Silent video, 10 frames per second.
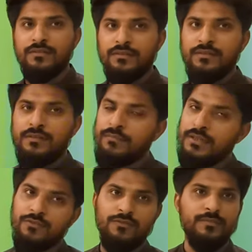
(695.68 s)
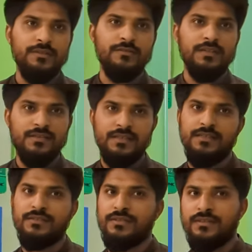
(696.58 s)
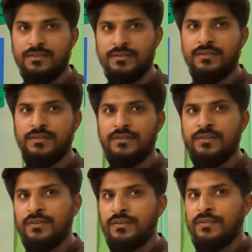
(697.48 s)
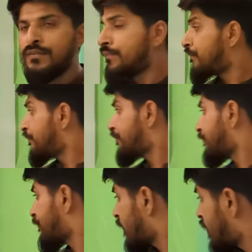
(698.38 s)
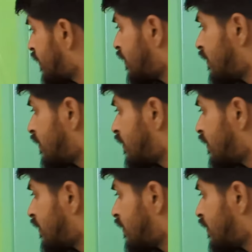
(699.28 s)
बहुत जबरदस्त बिल्कुल बिल्कुल ऐसा ही ठीक अच्छा इसके अलावा बताइएगा